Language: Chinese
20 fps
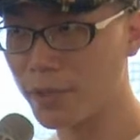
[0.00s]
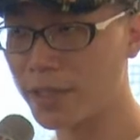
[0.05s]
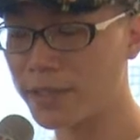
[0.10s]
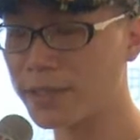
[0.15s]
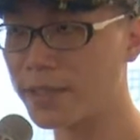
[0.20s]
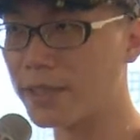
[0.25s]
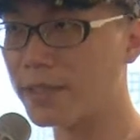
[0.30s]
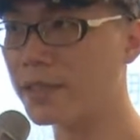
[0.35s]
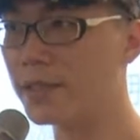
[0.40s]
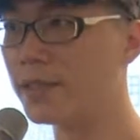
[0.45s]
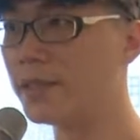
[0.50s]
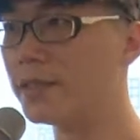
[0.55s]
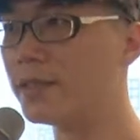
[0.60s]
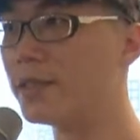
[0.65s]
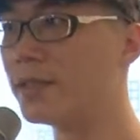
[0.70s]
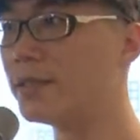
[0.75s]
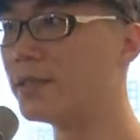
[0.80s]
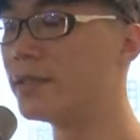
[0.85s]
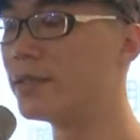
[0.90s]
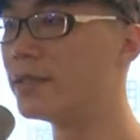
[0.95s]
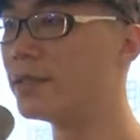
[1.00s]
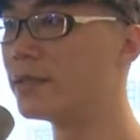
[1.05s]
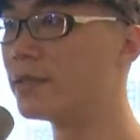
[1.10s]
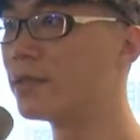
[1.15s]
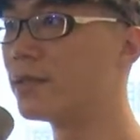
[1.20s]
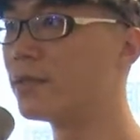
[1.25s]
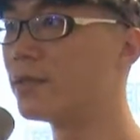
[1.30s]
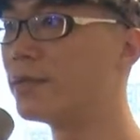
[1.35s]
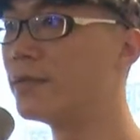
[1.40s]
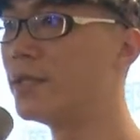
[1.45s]
平正义等等。
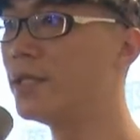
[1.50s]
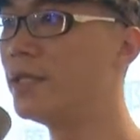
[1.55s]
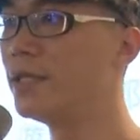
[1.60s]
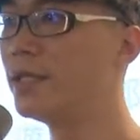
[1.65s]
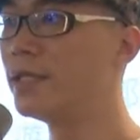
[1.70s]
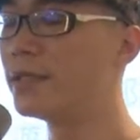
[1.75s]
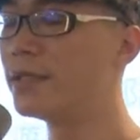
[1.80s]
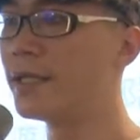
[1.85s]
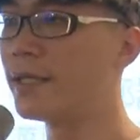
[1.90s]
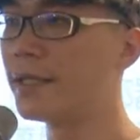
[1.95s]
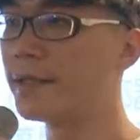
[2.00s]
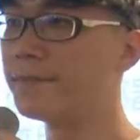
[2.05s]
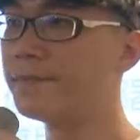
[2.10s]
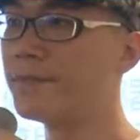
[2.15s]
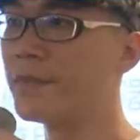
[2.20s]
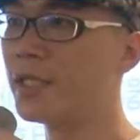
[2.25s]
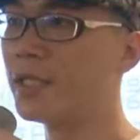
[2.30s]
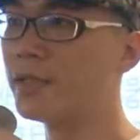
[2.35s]
那